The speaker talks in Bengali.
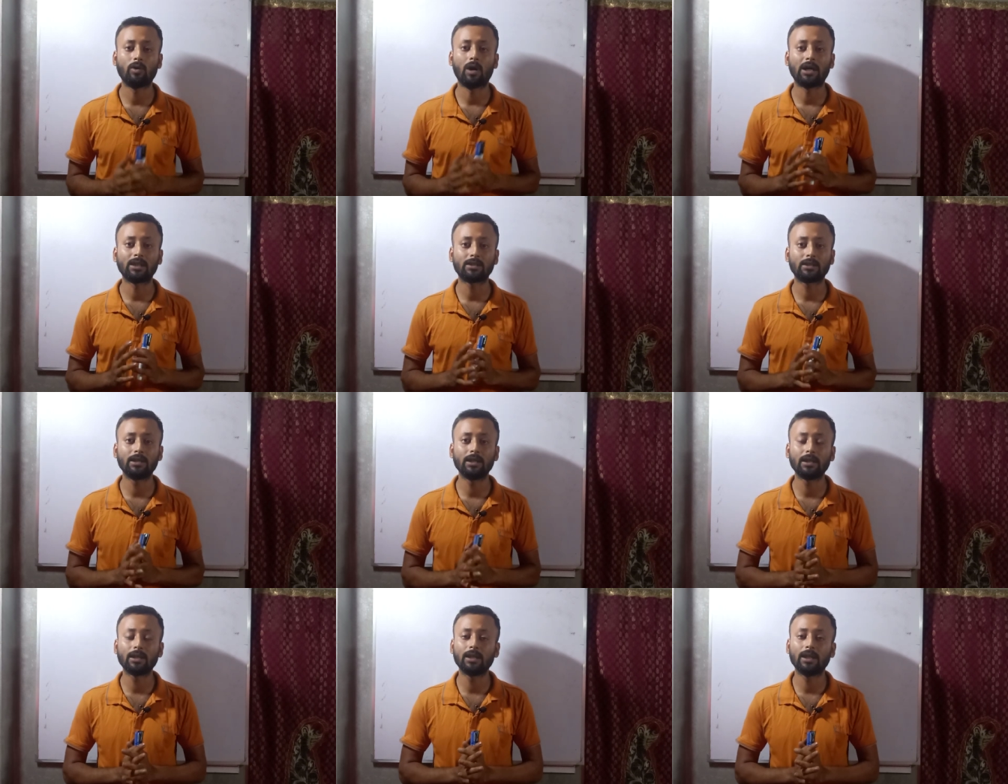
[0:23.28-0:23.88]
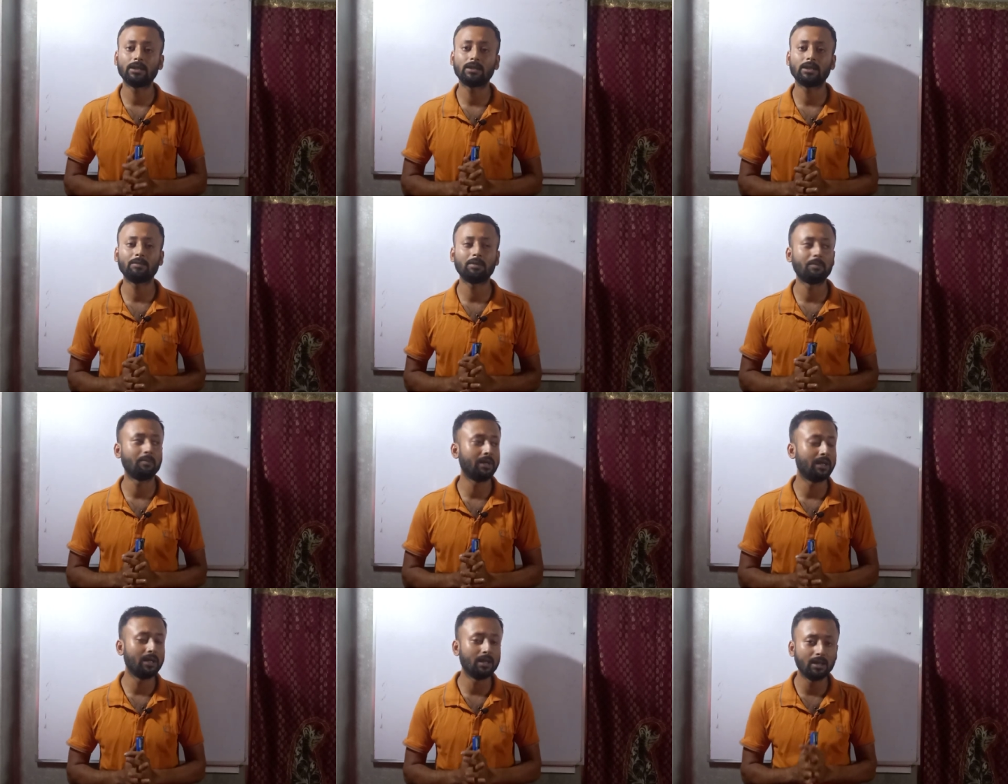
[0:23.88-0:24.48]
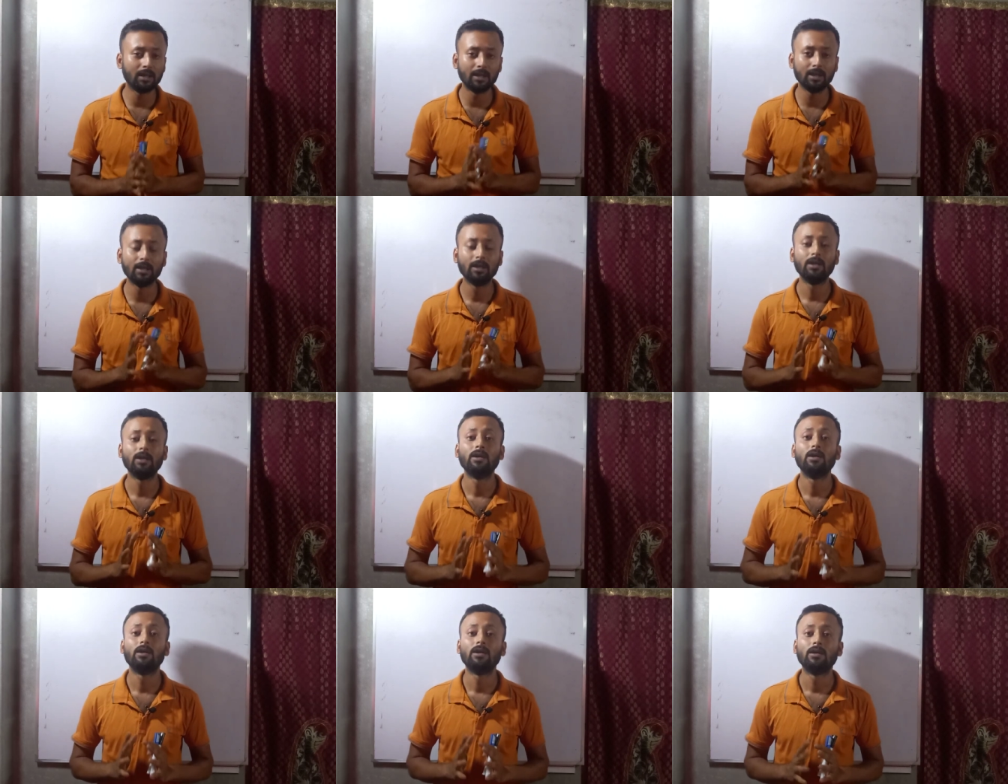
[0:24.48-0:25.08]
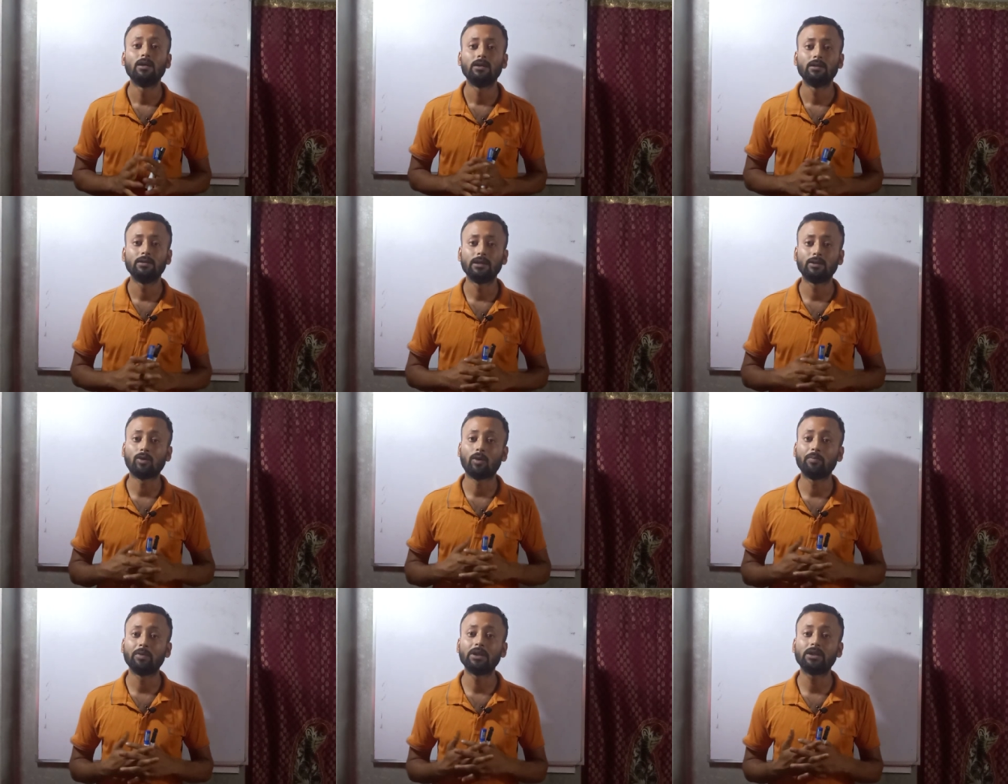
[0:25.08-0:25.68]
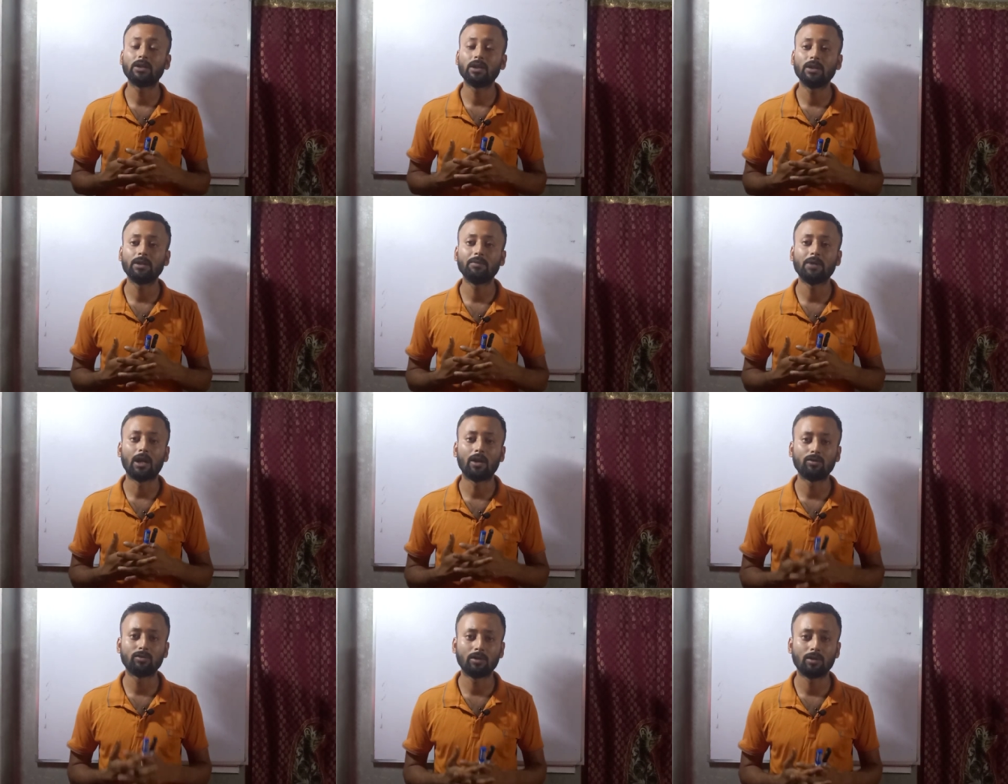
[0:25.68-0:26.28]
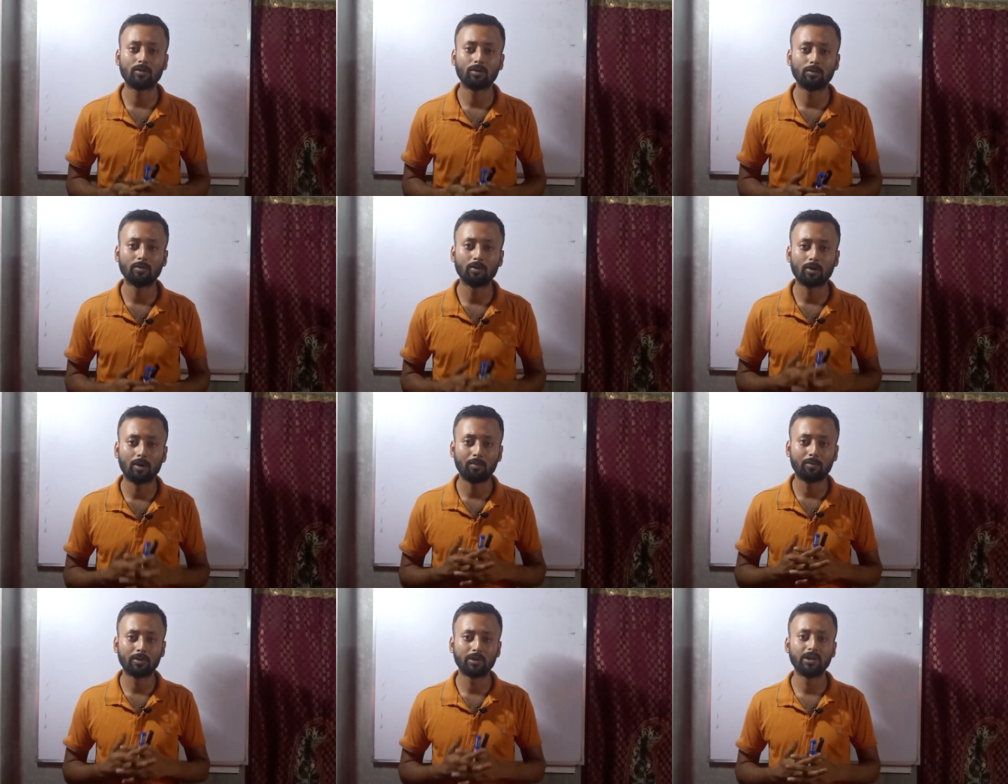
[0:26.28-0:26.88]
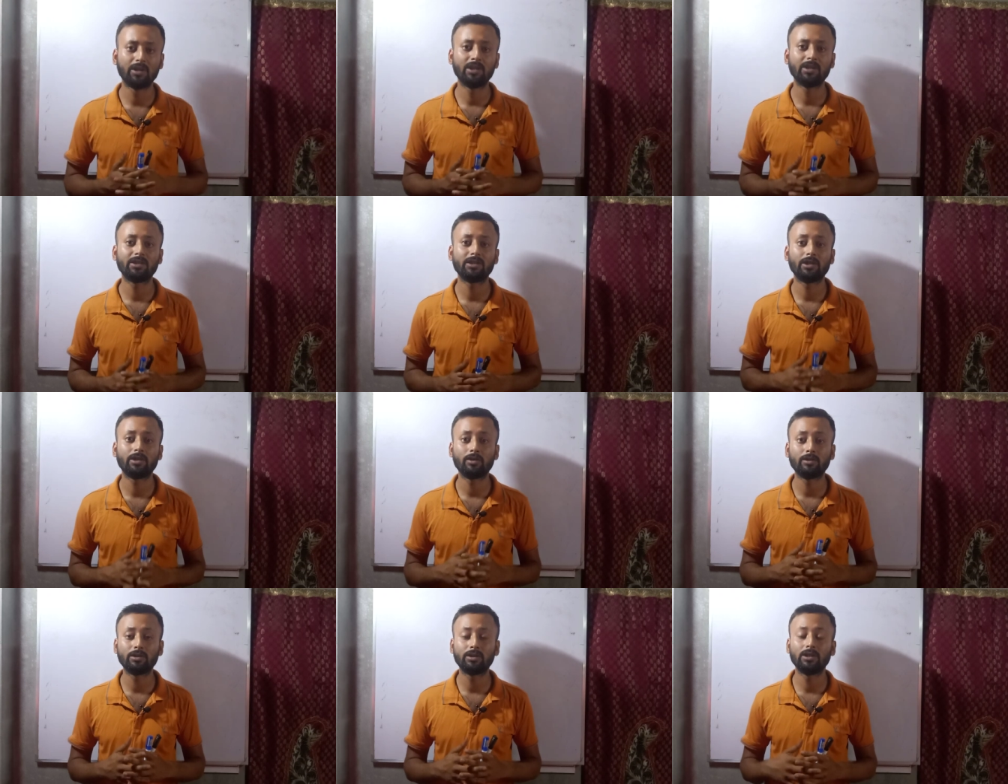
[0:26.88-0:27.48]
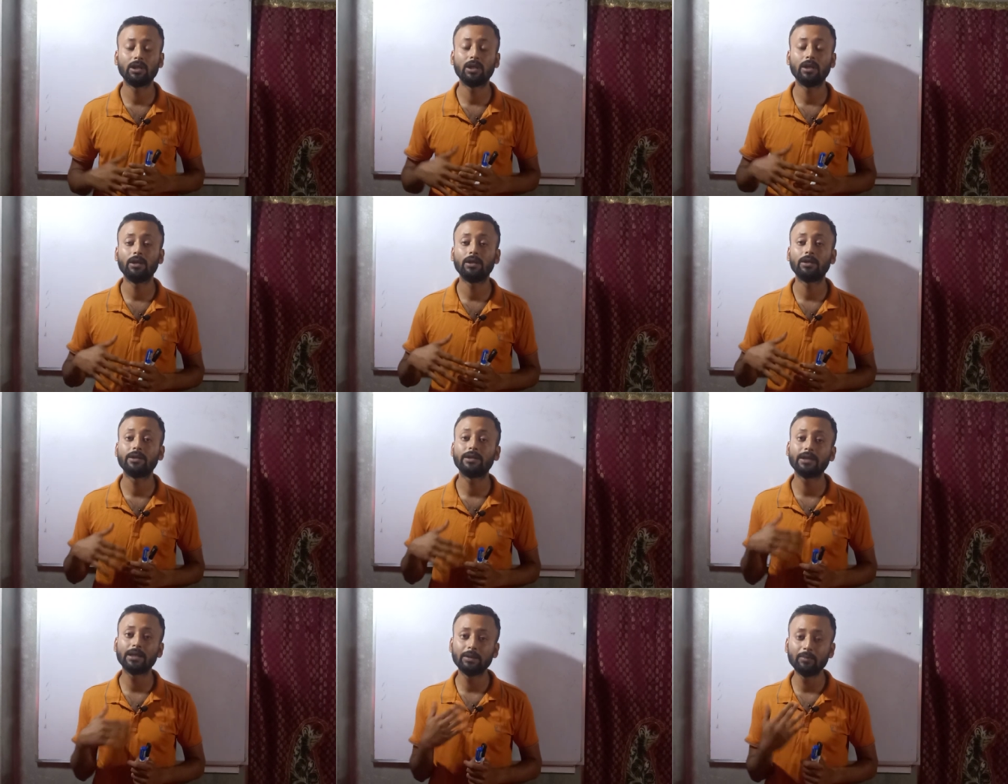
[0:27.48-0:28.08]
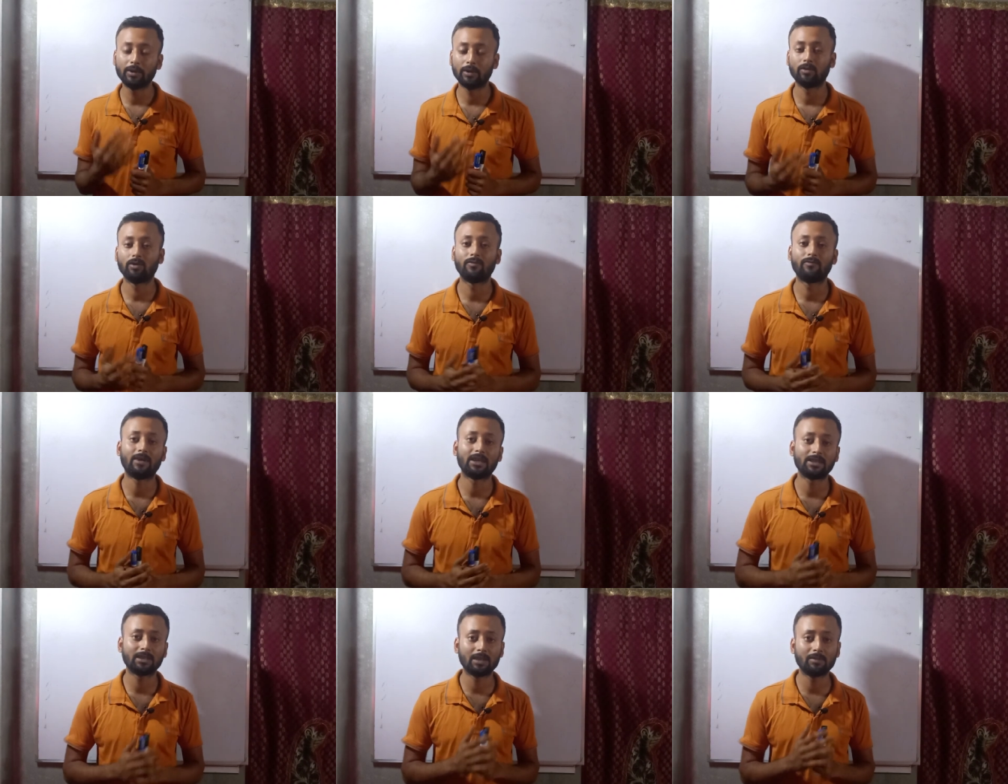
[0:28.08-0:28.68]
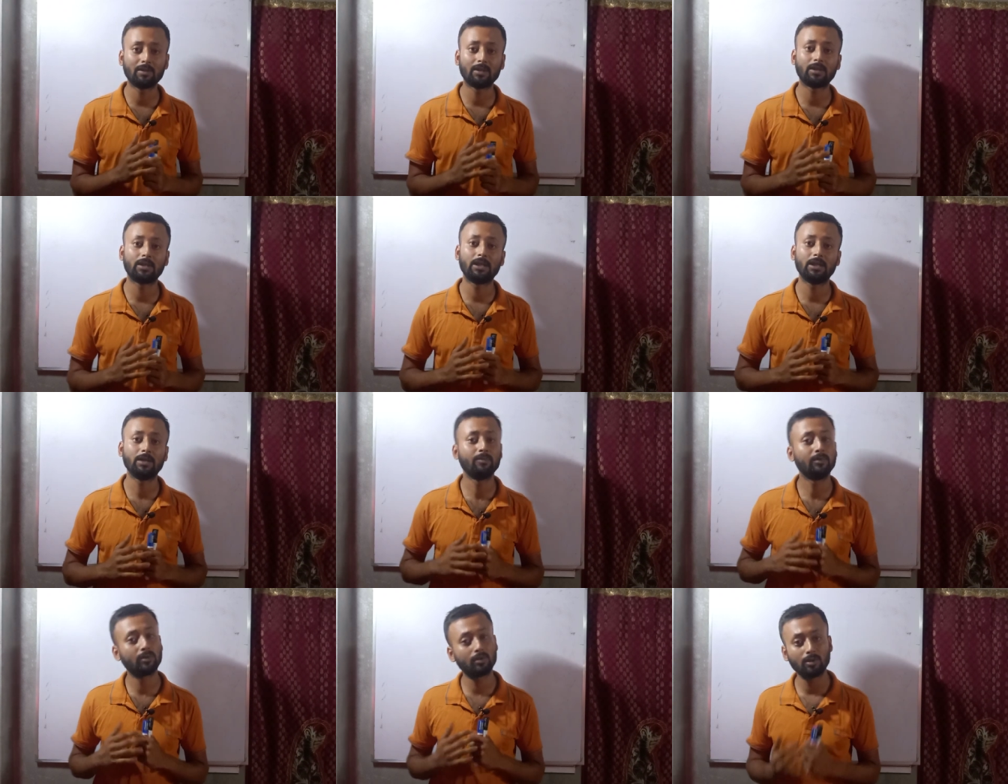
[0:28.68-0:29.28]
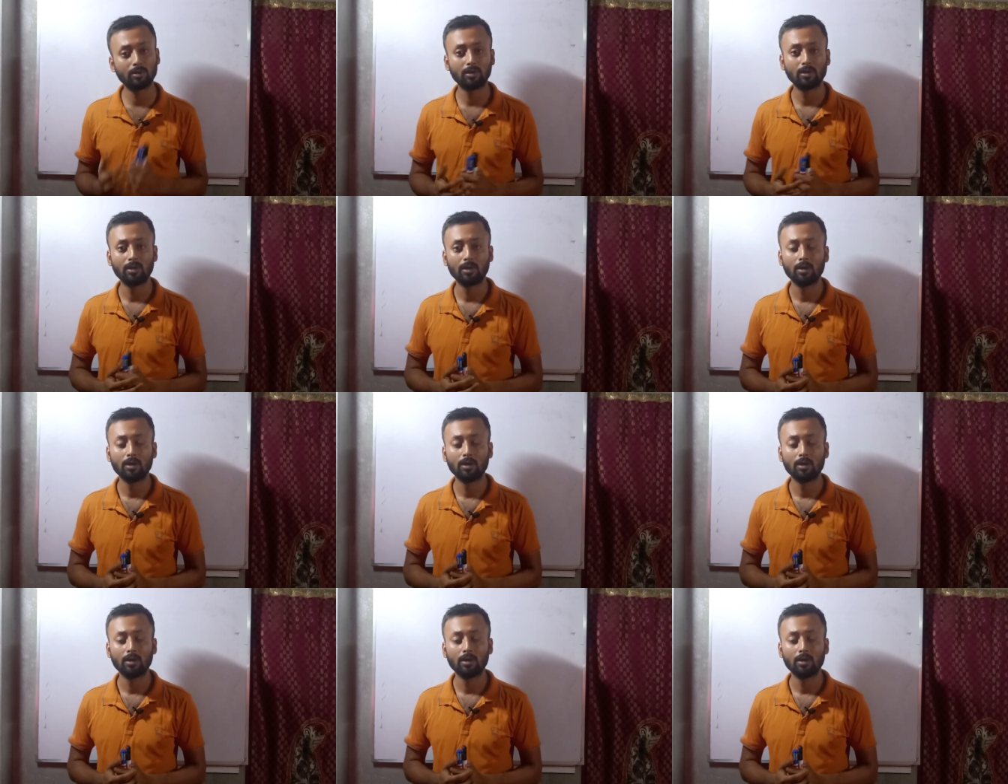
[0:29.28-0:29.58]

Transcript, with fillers: তো আজকের ক্লাসে আমরা মেইনলি যে টপিকটা নিয়ে আমি আলোচনা করবো কম্পাউন্ড ইন্টারেস্ট সেটা হচ্ছে ট্রি মেথড ফার্স্টে আমরা ট্রি মেথড